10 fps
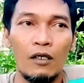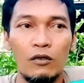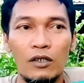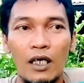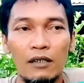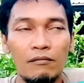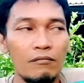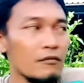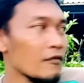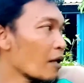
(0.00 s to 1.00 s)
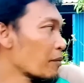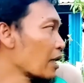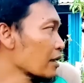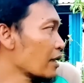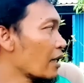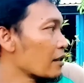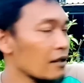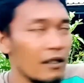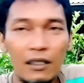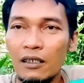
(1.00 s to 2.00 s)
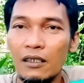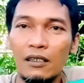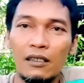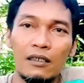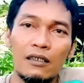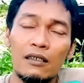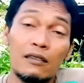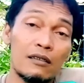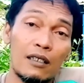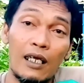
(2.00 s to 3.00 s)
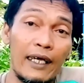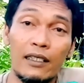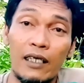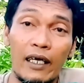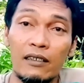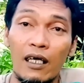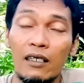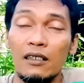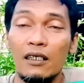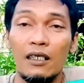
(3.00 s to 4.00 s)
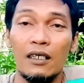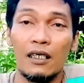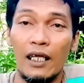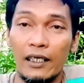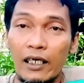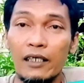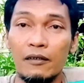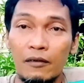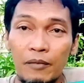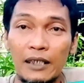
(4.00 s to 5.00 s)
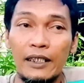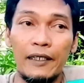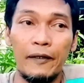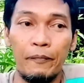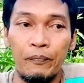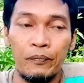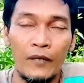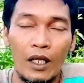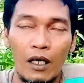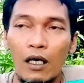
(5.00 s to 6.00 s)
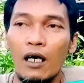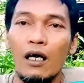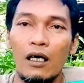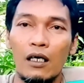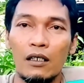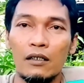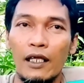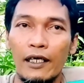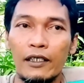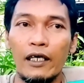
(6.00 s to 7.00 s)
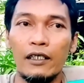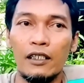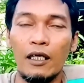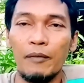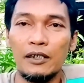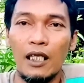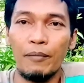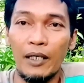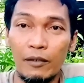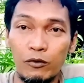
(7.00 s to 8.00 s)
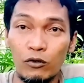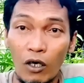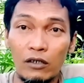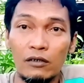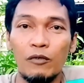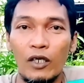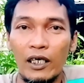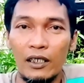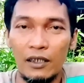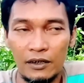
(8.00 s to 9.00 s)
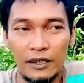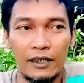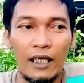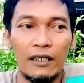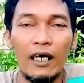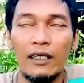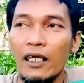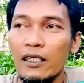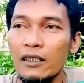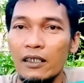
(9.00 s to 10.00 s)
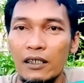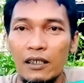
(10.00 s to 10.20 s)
durian apalagi ya uh, kelengkeng lah kelengkeng pasti uh, kelengkeng kita masih 8.000 ton boleh cek data dari